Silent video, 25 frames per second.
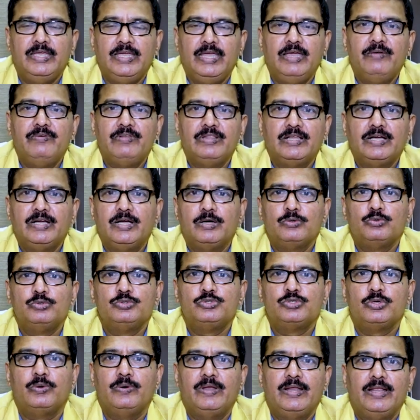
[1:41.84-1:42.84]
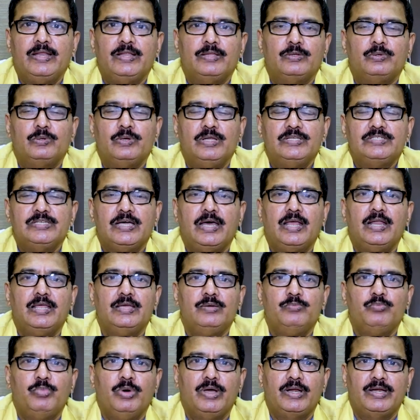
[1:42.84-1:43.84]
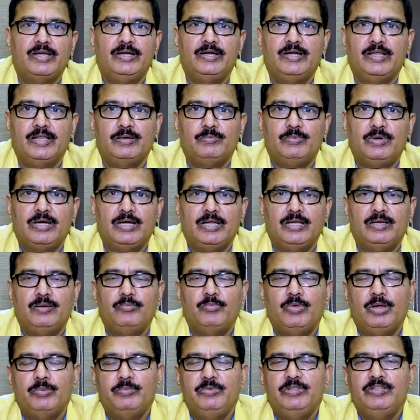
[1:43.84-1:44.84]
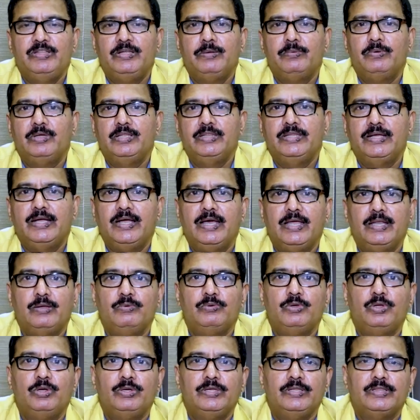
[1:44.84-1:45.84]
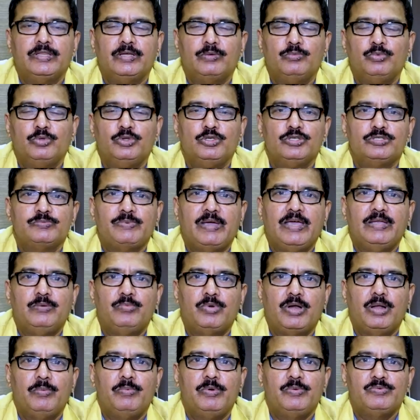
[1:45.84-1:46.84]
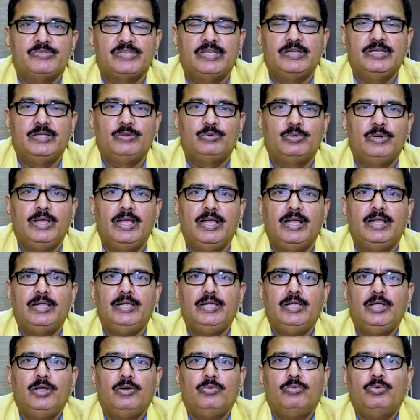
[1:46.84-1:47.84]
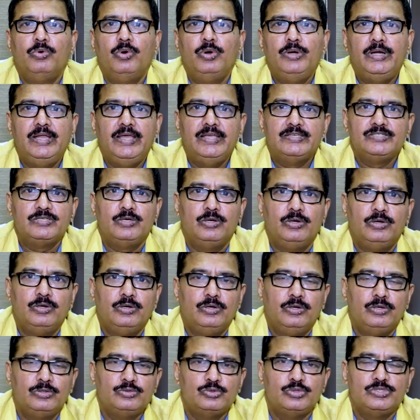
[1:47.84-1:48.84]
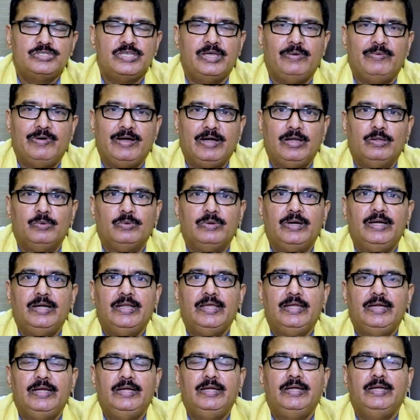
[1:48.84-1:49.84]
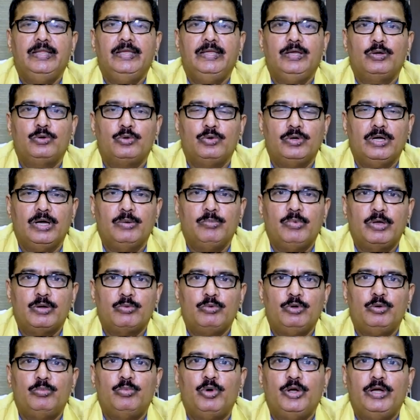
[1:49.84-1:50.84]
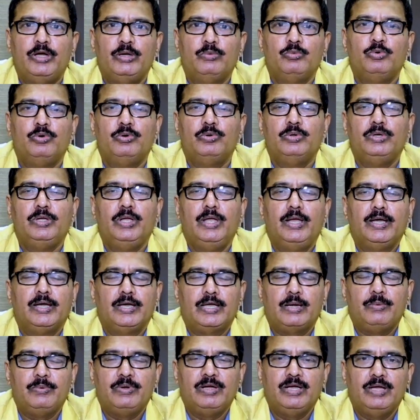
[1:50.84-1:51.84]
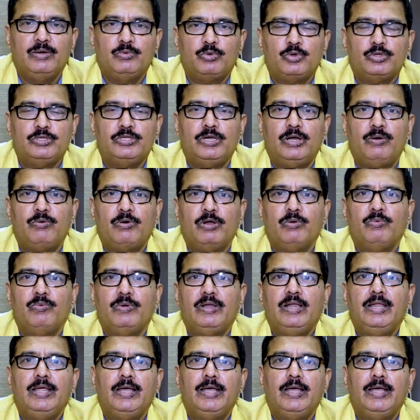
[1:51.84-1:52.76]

ఏ విధంగా కూర్చోవాలనేది కూడా చాలా ఇంపార్టెంట్ అనమాట మనం మధ్య మధ్యకాలంలో ఇంతకుముందు స్పైన్ ప్రాబ్లమ్స్ అన్నీ కూడా ఓల్డ్ ఏజ్లో చూసేవాళ్ళం అంటే ఏంటి ఎక్కువగా బరువులు మోయడము క్రమంగా వృద్ధులు అవ్వడం